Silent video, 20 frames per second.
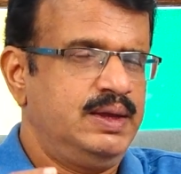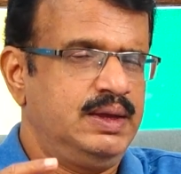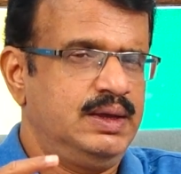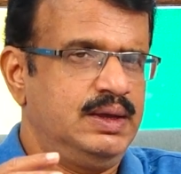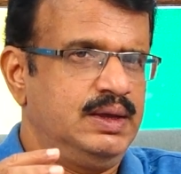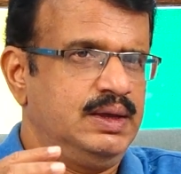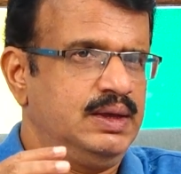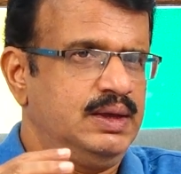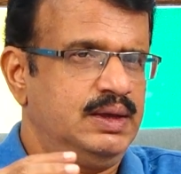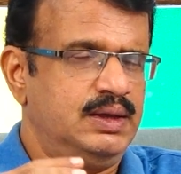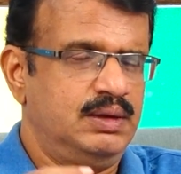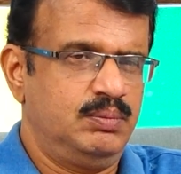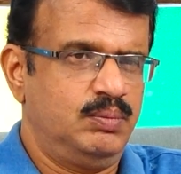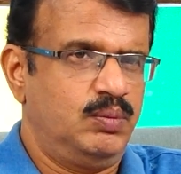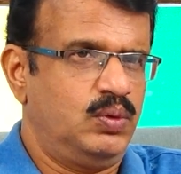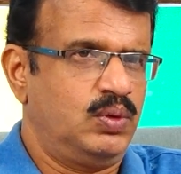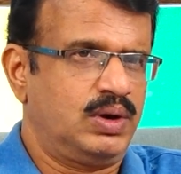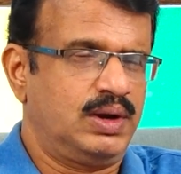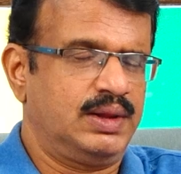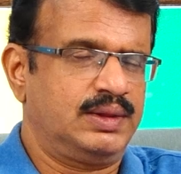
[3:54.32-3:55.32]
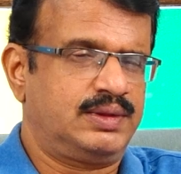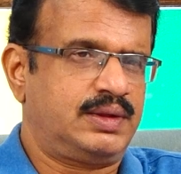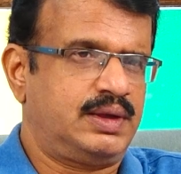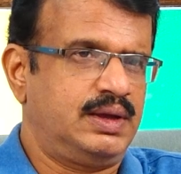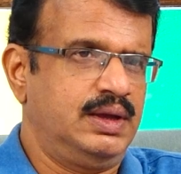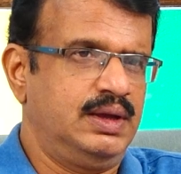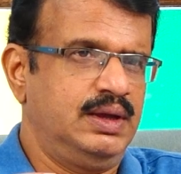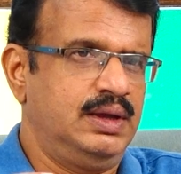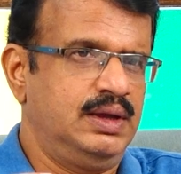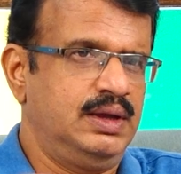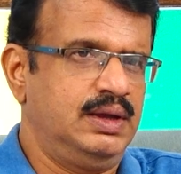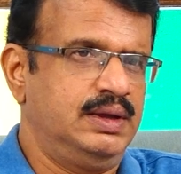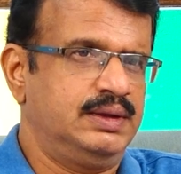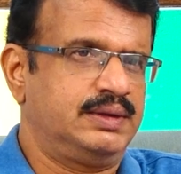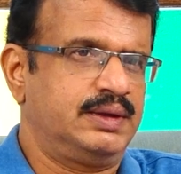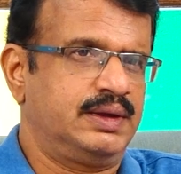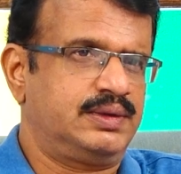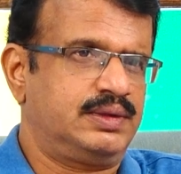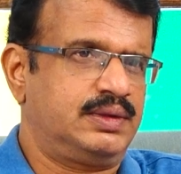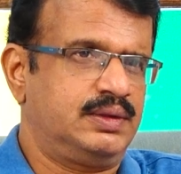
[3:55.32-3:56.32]
ఈ మోరల్స్కి
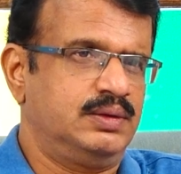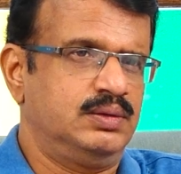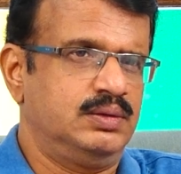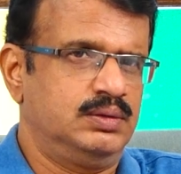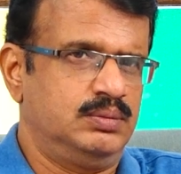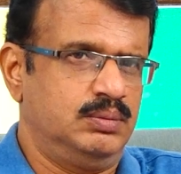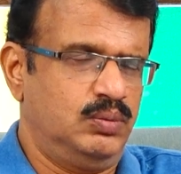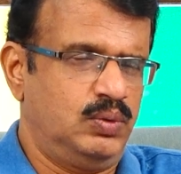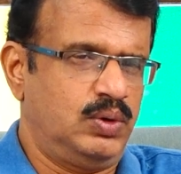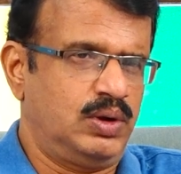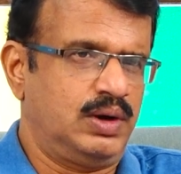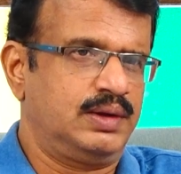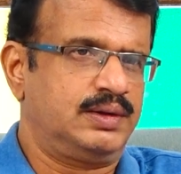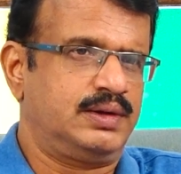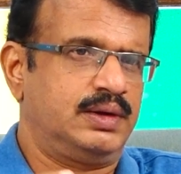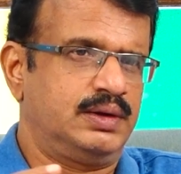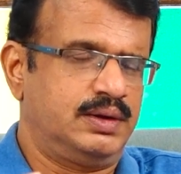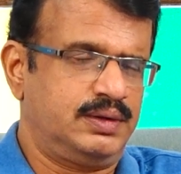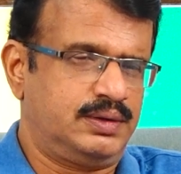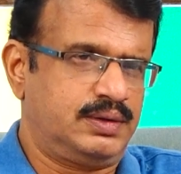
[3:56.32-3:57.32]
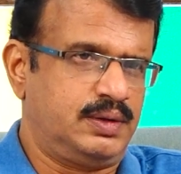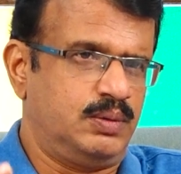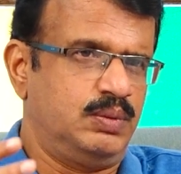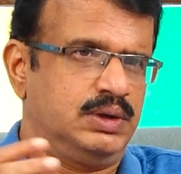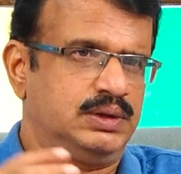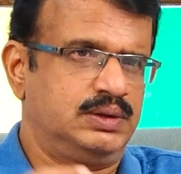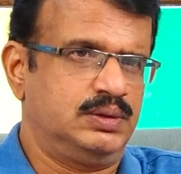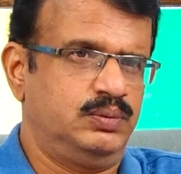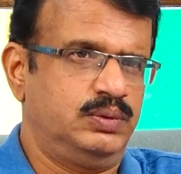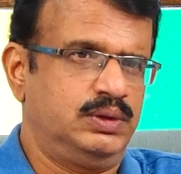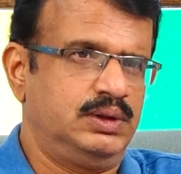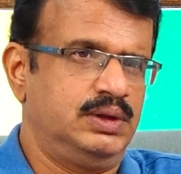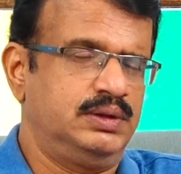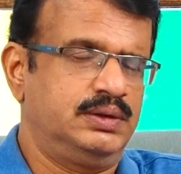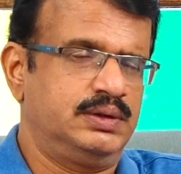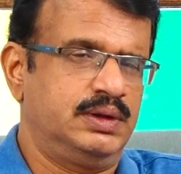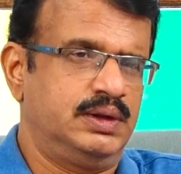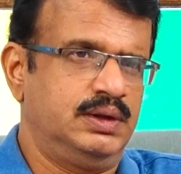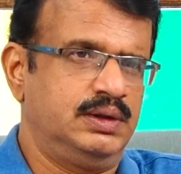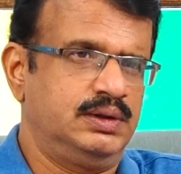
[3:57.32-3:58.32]
ఎథిక్స్ మోరల్స్ అంటే సమాజం
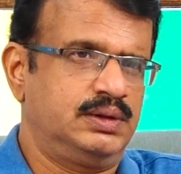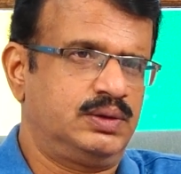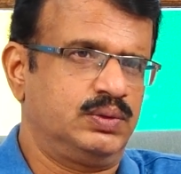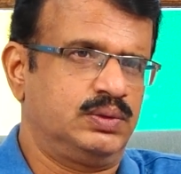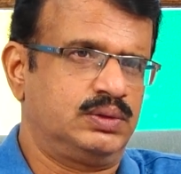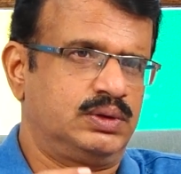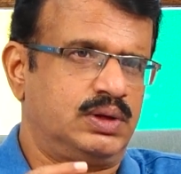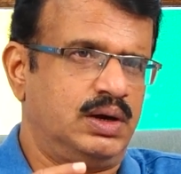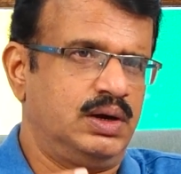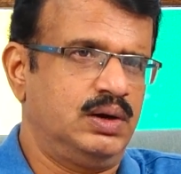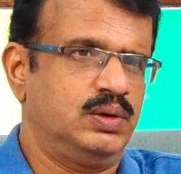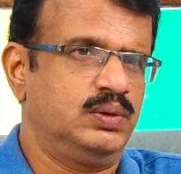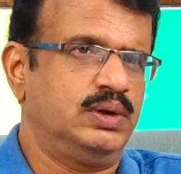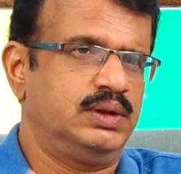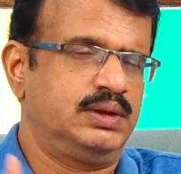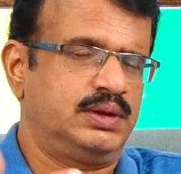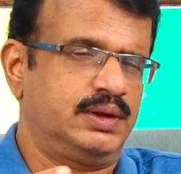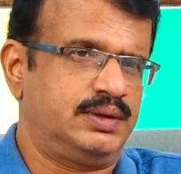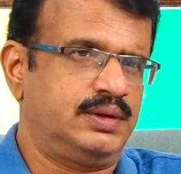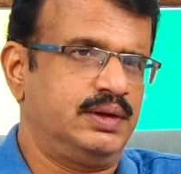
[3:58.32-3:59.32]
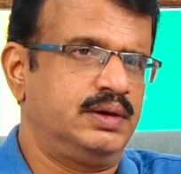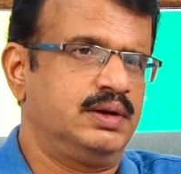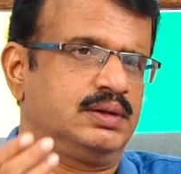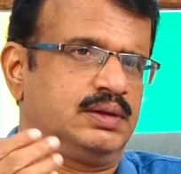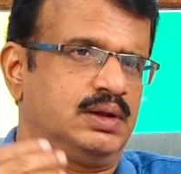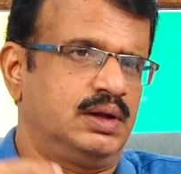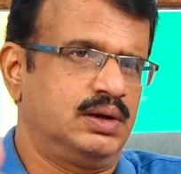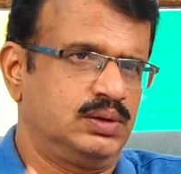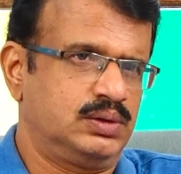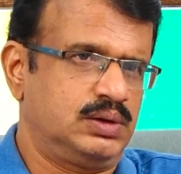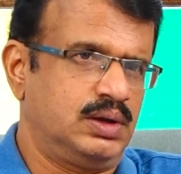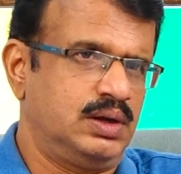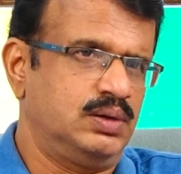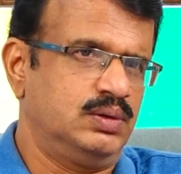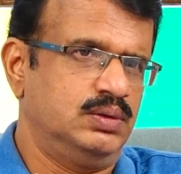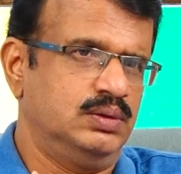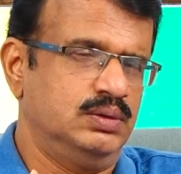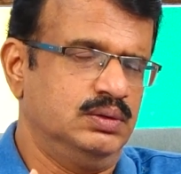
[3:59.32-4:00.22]
విధించే నీతి సూత్రాలు ఎథిక్స్ అంటే తను తాను